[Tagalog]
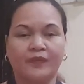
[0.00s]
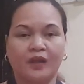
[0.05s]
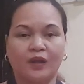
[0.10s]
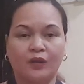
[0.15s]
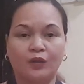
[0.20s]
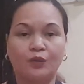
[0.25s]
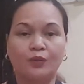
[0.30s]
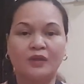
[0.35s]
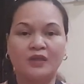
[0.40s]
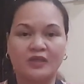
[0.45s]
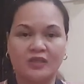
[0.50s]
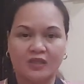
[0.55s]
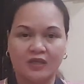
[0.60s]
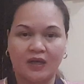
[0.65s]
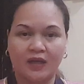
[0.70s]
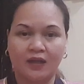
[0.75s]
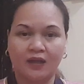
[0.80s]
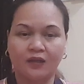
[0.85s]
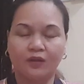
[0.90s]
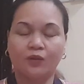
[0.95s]
you will
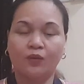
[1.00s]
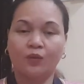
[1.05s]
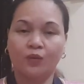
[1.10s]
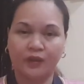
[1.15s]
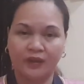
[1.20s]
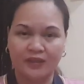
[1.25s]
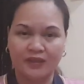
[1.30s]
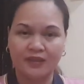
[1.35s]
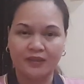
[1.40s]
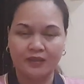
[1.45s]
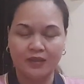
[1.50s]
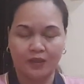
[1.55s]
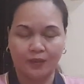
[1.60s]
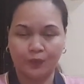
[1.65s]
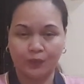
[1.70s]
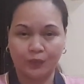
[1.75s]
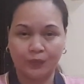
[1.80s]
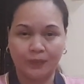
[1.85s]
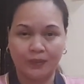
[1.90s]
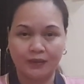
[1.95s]
check what is the
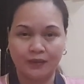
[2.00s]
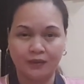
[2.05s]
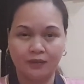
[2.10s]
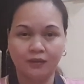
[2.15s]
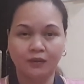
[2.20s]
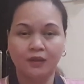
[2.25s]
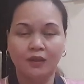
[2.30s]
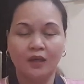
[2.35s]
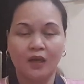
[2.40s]
approval